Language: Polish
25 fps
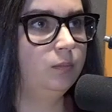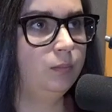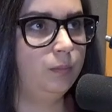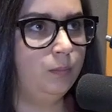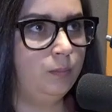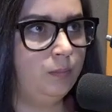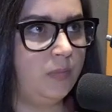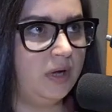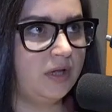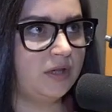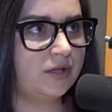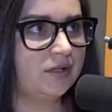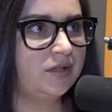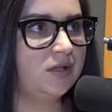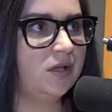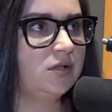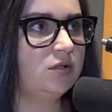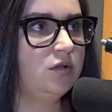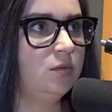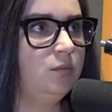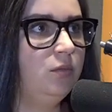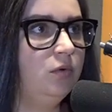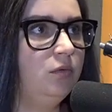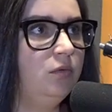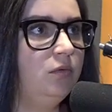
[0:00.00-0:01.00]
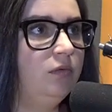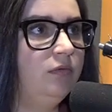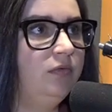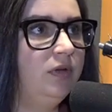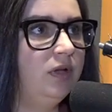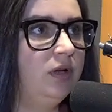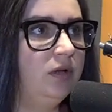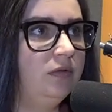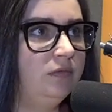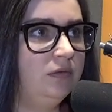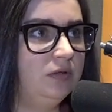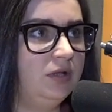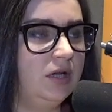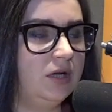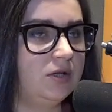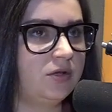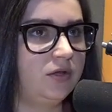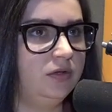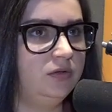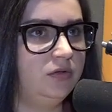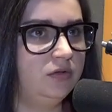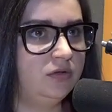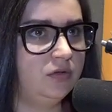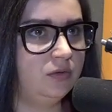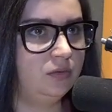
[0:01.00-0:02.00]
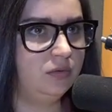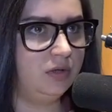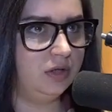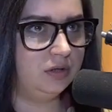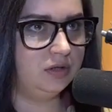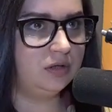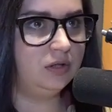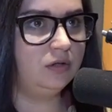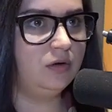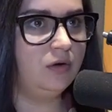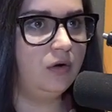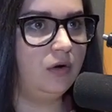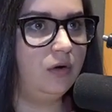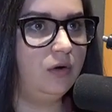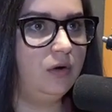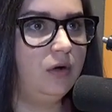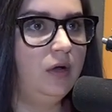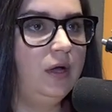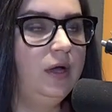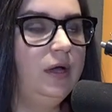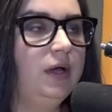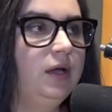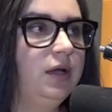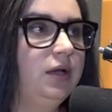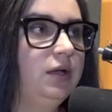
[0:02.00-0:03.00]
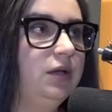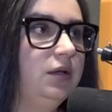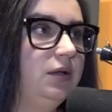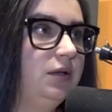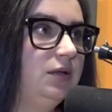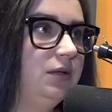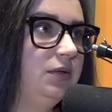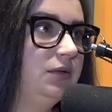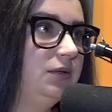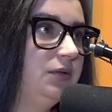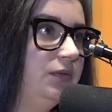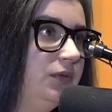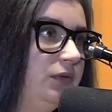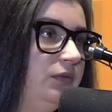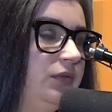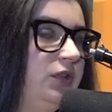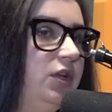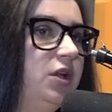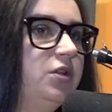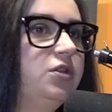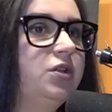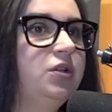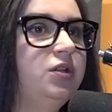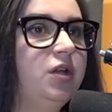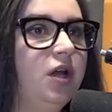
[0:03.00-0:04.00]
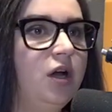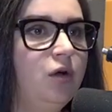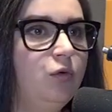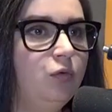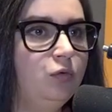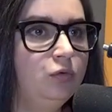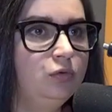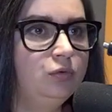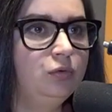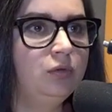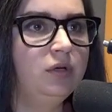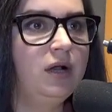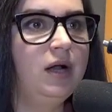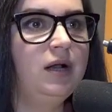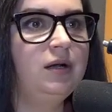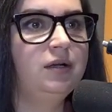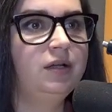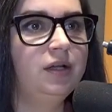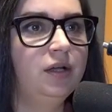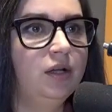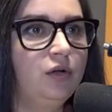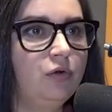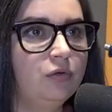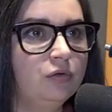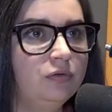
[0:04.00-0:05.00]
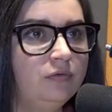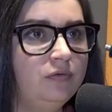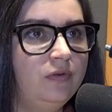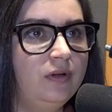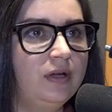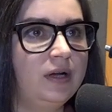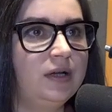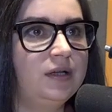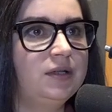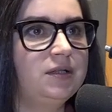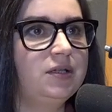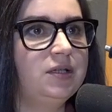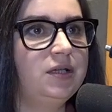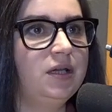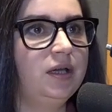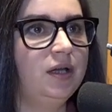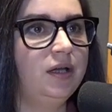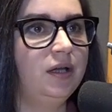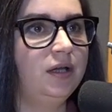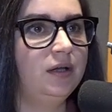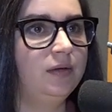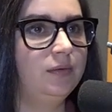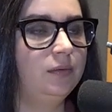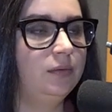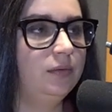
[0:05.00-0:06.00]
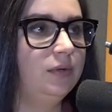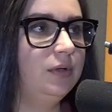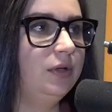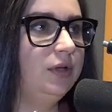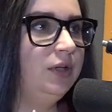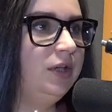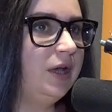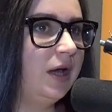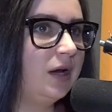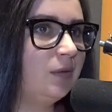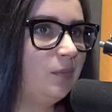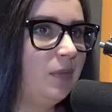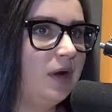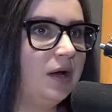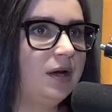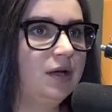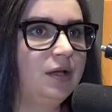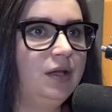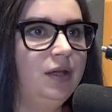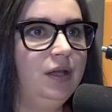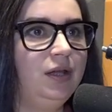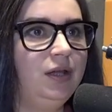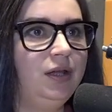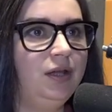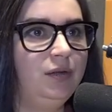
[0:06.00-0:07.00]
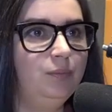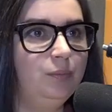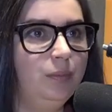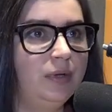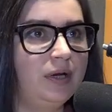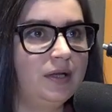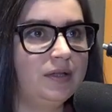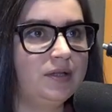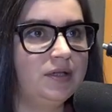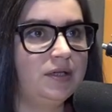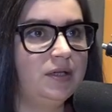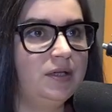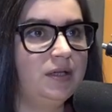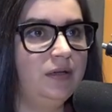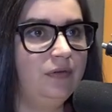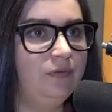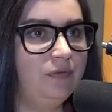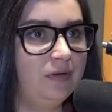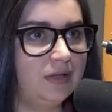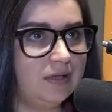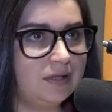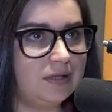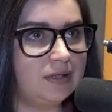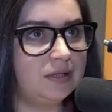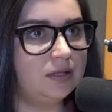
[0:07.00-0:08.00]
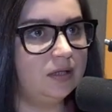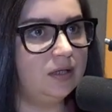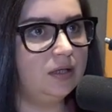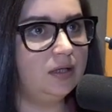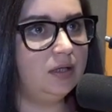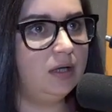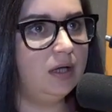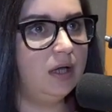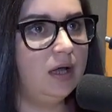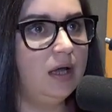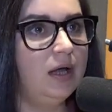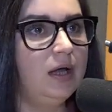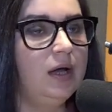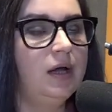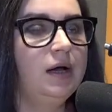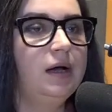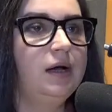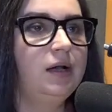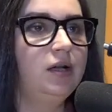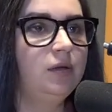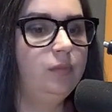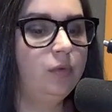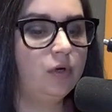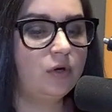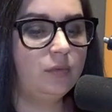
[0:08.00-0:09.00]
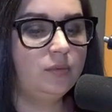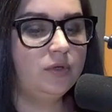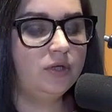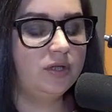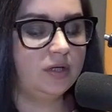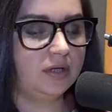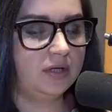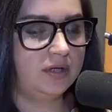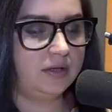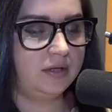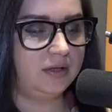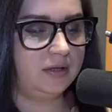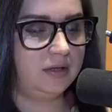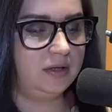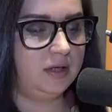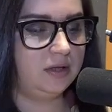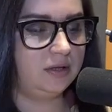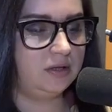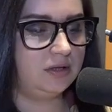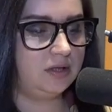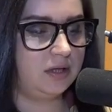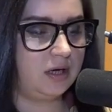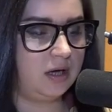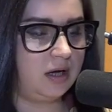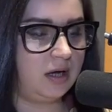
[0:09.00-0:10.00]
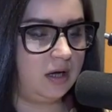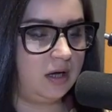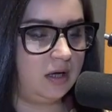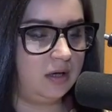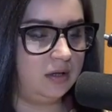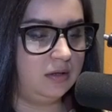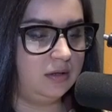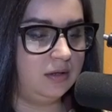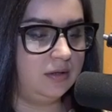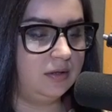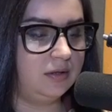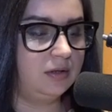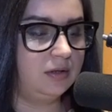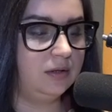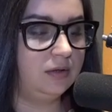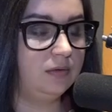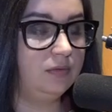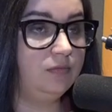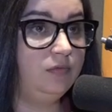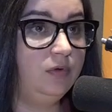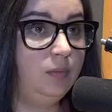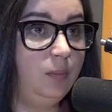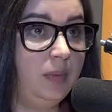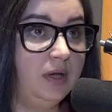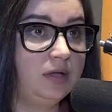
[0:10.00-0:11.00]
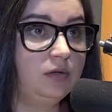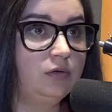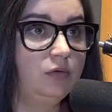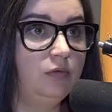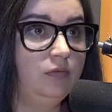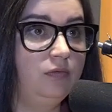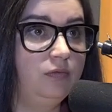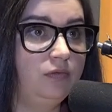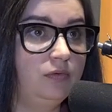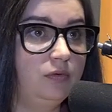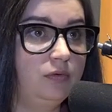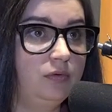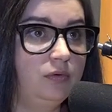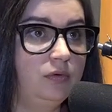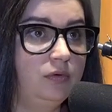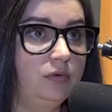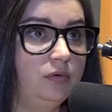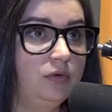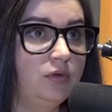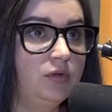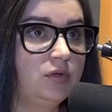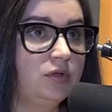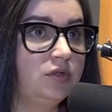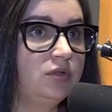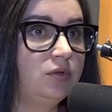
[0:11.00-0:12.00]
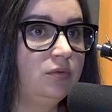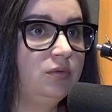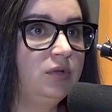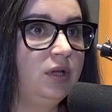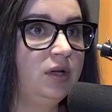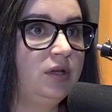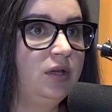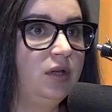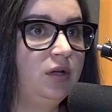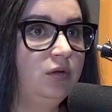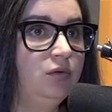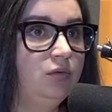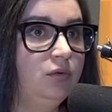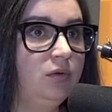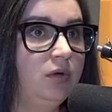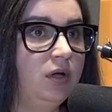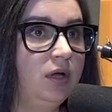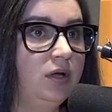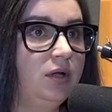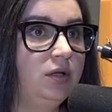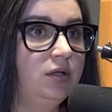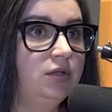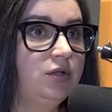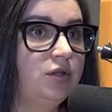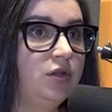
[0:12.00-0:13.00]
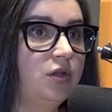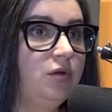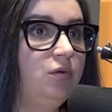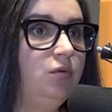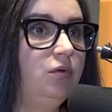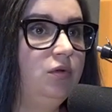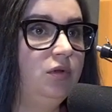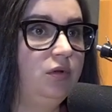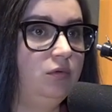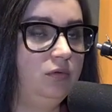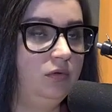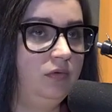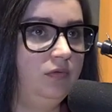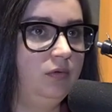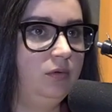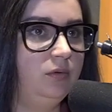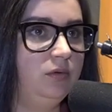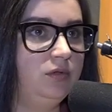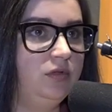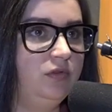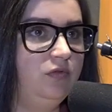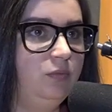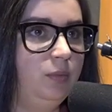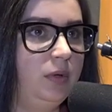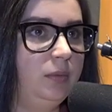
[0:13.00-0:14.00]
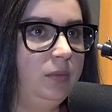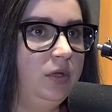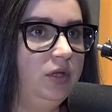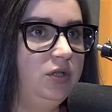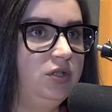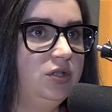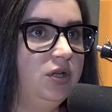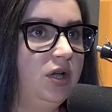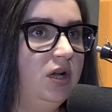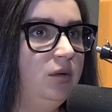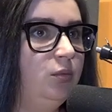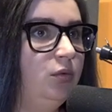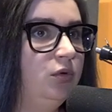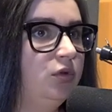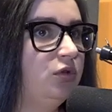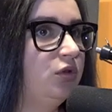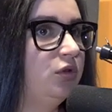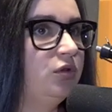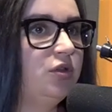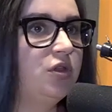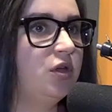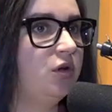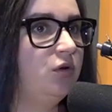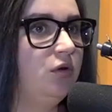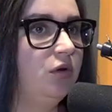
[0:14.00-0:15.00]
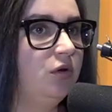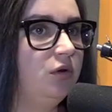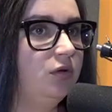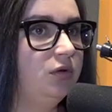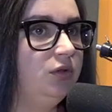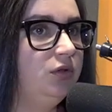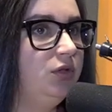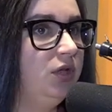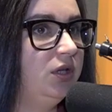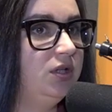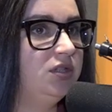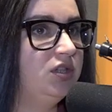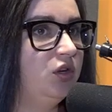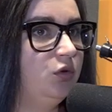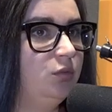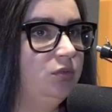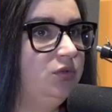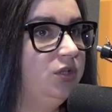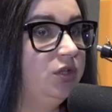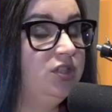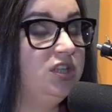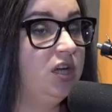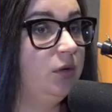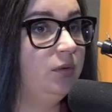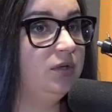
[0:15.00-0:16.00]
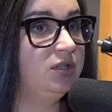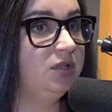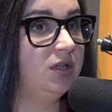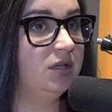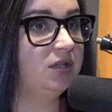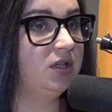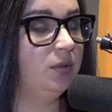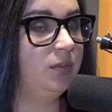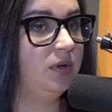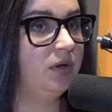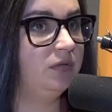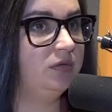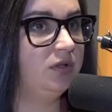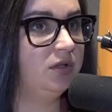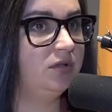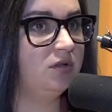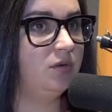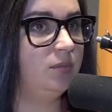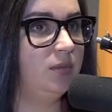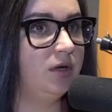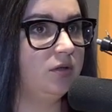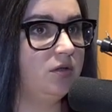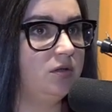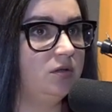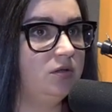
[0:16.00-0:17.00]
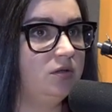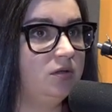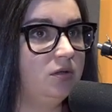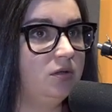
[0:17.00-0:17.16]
masz za sobą wiele wydarzeń. To są nie tylko y, wydarzenia kulturalne, konferencje, jarmarki, imprezy, festyny, ale robisz także zdjęcia wypadków czy są takie, które szczególnie utkwiły ci w pamięci, albo coś, czego nie, chciał, nie chciałeś tak naprawdę zobaczyć?